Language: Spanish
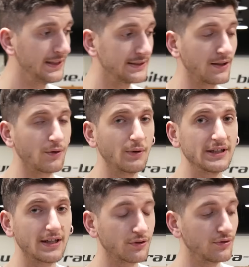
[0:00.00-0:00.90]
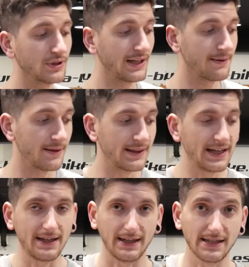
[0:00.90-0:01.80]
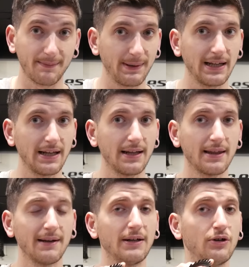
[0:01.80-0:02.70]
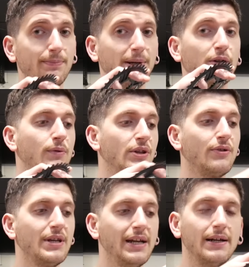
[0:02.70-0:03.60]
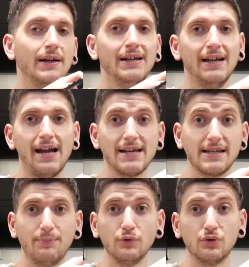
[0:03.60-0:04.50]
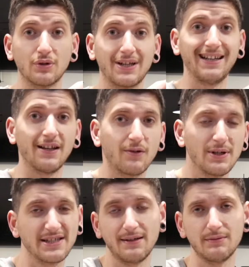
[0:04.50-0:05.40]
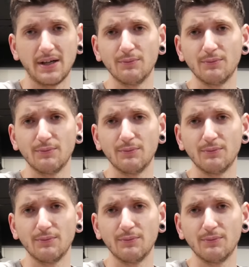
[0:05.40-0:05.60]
se encuentra con que da esa pedalada hacia abajo, pero cuando llega a ese punto que le cuesta,